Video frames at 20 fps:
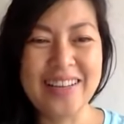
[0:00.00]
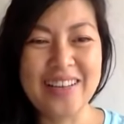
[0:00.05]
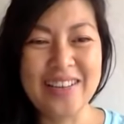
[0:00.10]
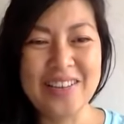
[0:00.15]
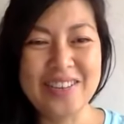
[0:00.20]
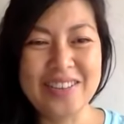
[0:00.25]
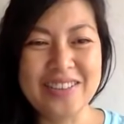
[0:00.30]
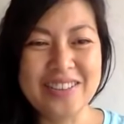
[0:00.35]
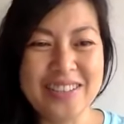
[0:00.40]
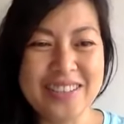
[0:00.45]
hello,
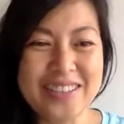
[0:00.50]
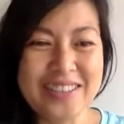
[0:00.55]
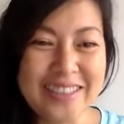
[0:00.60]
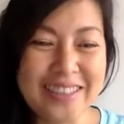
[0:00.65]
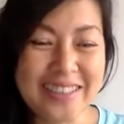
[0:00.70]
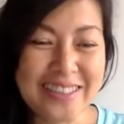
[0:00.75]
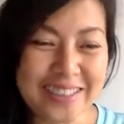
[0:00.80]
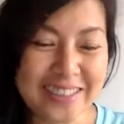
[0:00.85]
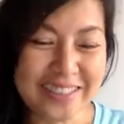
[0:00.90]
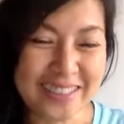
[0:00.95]

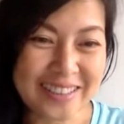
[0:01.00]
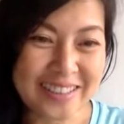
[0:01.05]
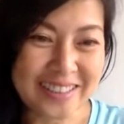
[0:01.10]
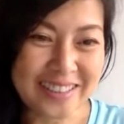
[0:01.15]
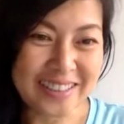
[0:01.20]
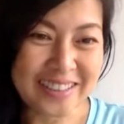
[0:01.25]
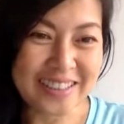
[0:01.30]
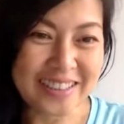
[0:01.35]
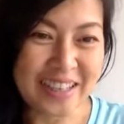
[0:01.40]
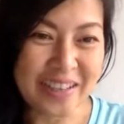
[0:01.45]
à,
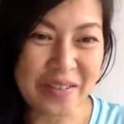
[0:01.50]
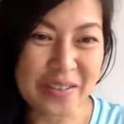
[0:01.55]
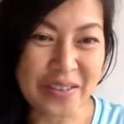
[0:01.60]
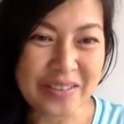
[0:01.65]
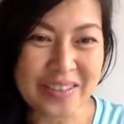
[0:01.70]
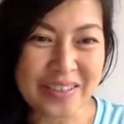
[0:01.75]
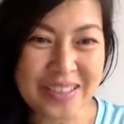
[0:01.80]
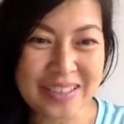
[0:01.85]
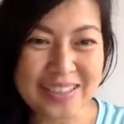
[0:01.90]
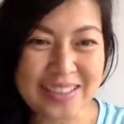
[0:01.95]
xin chào
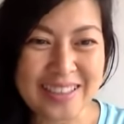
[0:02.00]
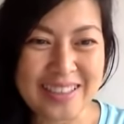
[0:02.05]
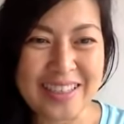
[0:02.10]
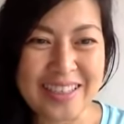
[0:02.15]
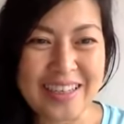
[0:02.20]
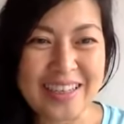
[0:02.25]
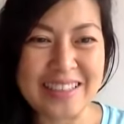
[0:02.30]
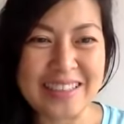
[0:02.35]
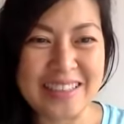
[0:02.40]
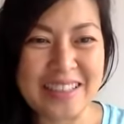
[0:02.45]
Nguyễn Văn Tị
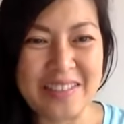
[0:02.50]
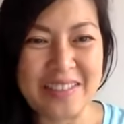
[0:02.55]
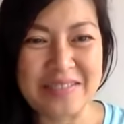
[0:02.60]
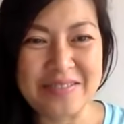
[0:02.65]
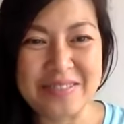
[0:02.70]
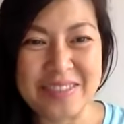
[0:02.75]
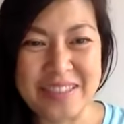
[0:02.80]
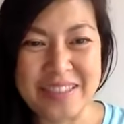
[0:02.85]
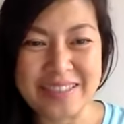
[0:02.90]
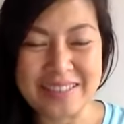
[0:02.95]
Nạn Top
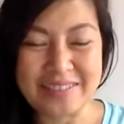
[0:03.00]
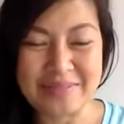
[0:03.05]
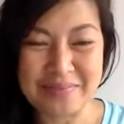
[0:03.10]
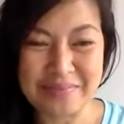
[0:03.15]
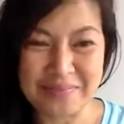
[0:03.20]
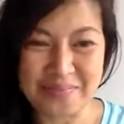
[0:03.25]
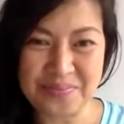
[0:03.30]
Fan,